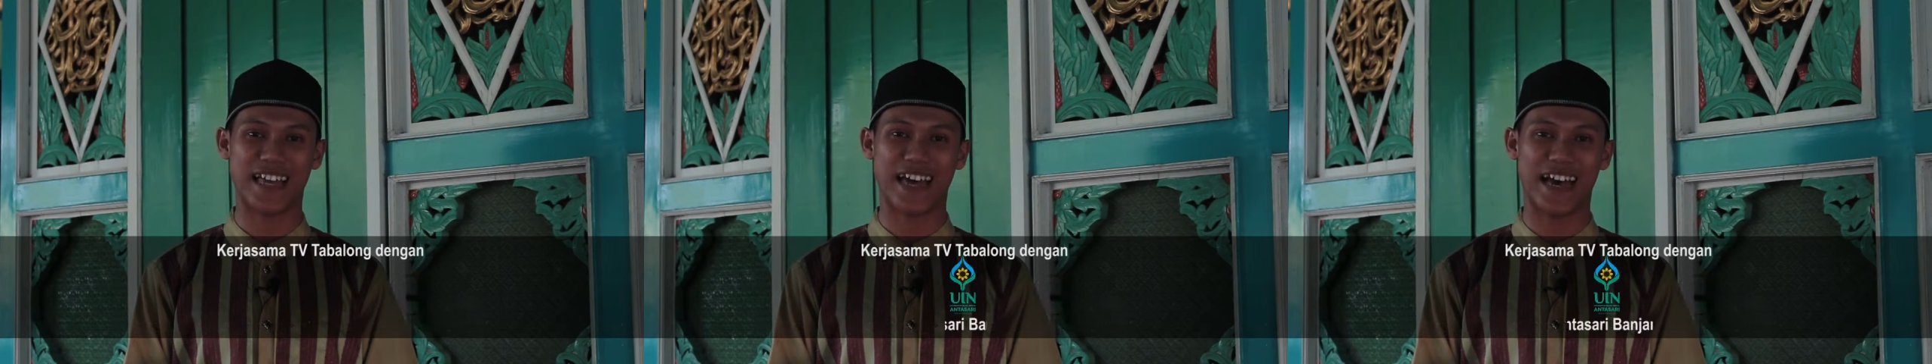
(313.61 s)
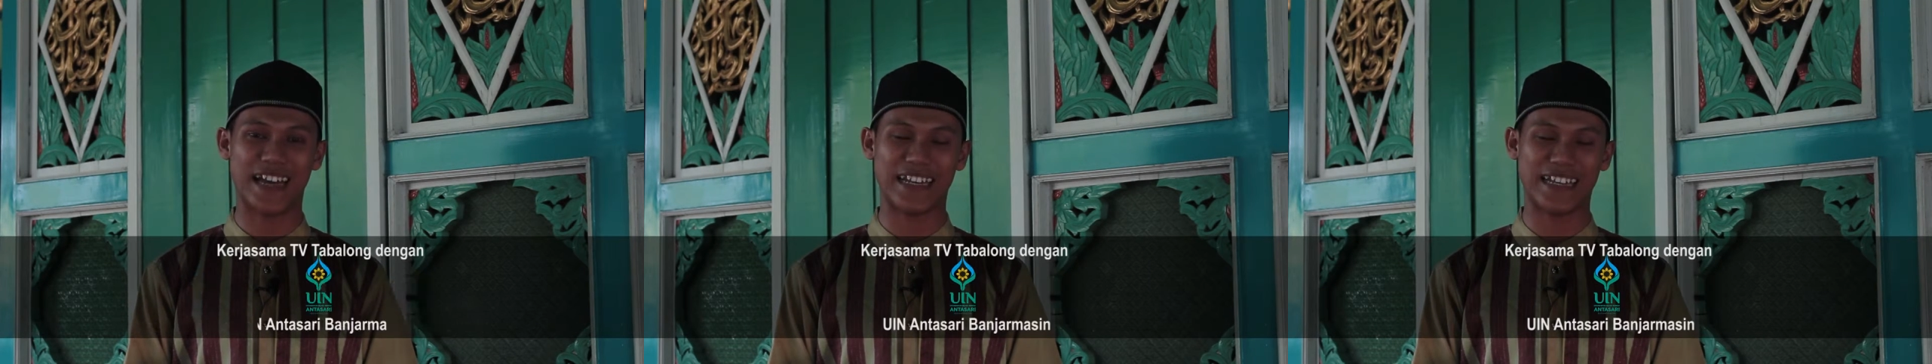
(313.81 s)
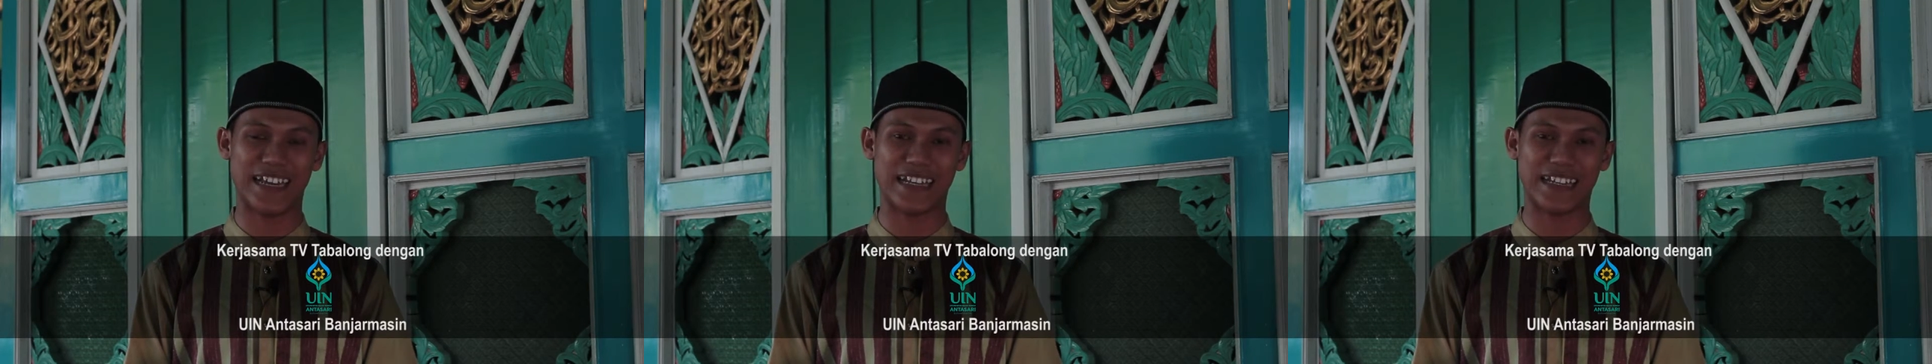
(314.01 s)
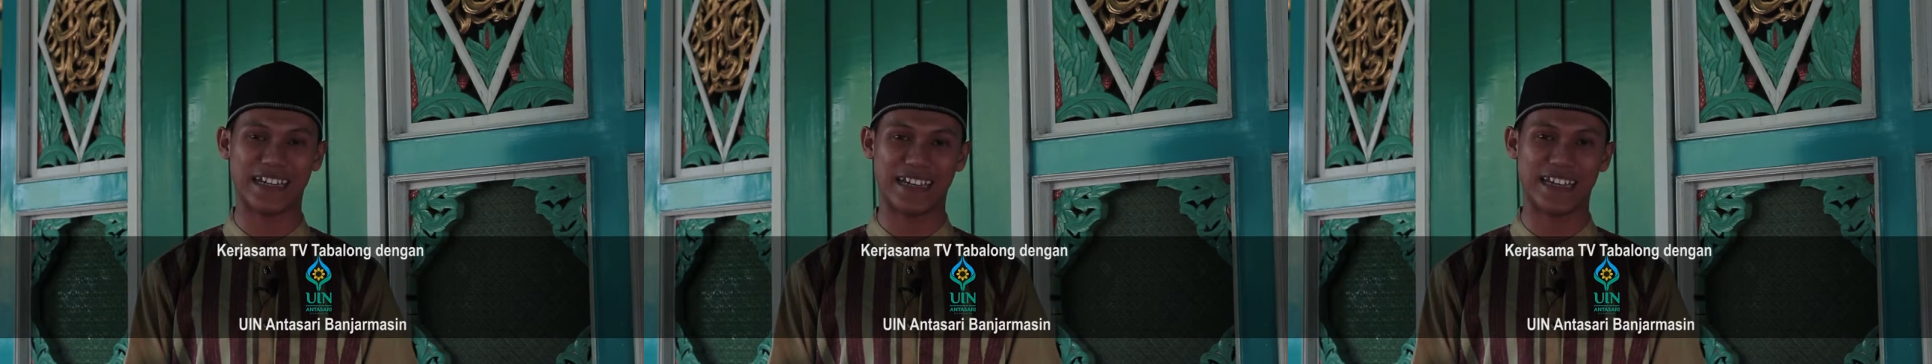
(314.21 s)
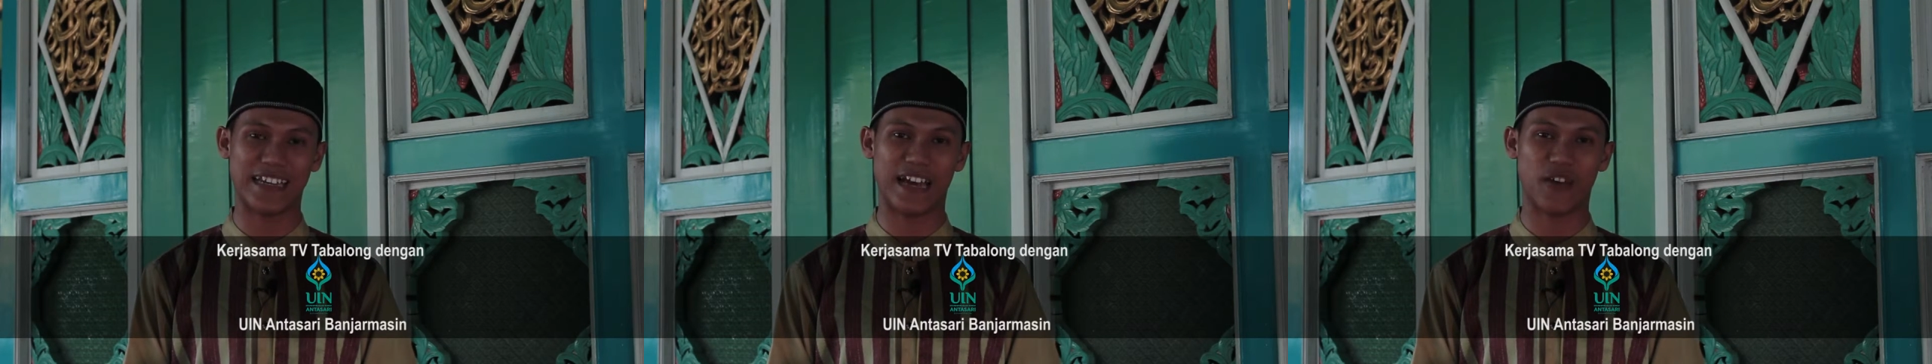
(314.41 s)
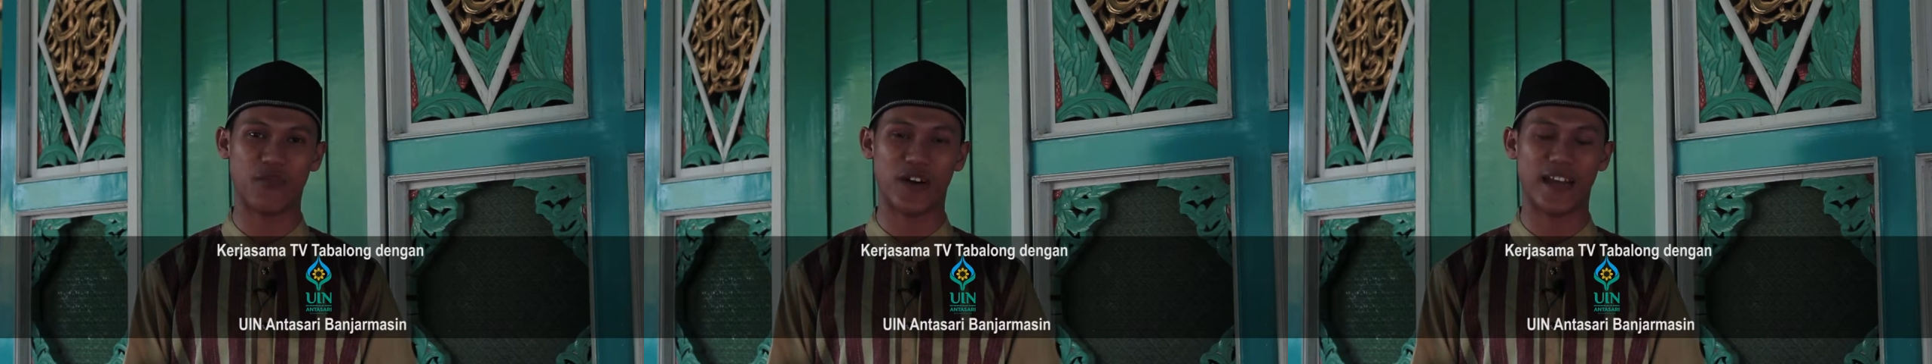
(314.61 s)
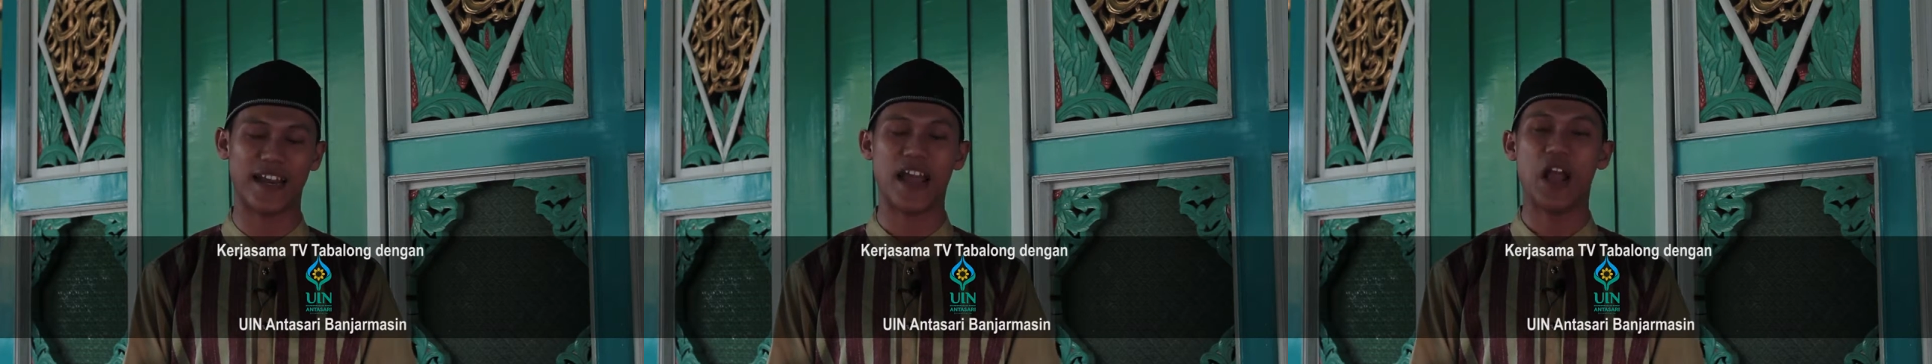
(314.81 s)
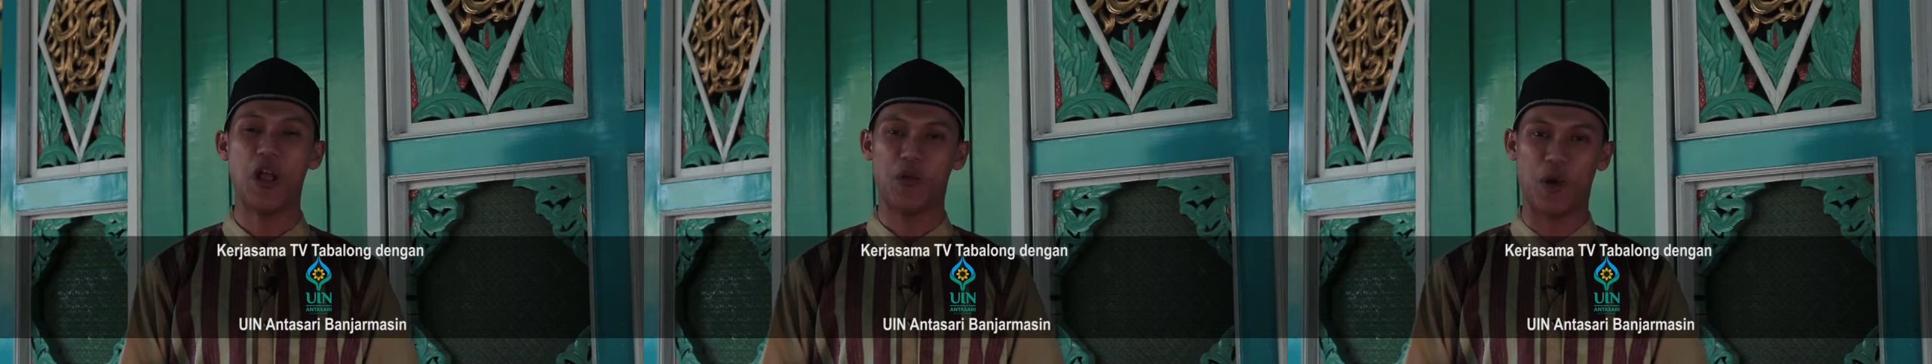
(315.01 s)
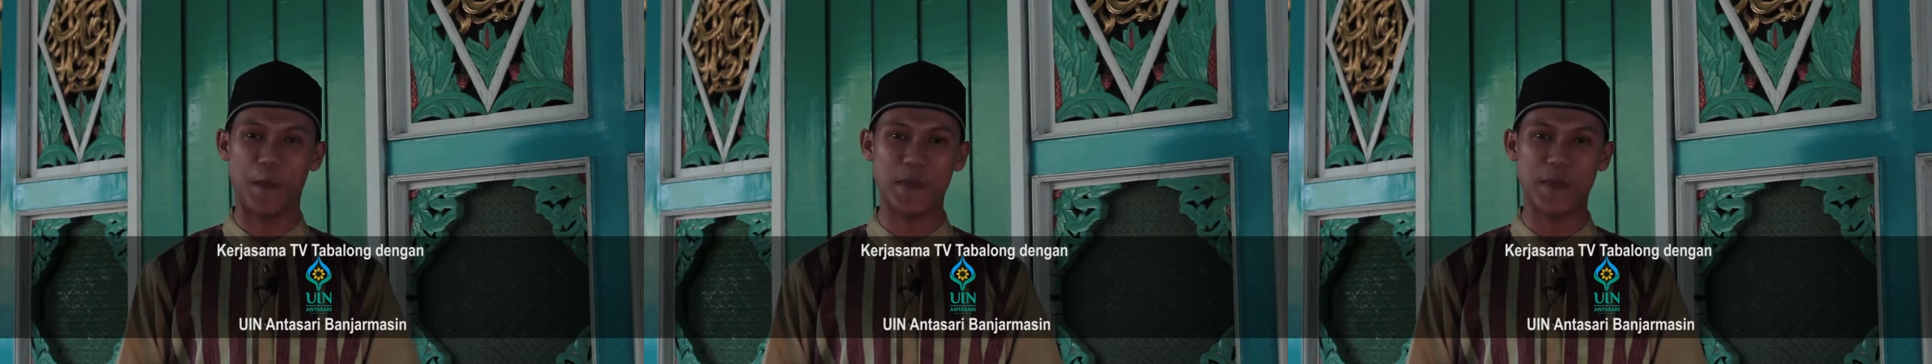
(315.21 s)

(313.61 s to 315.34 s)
kesalahan dan kekhilafan.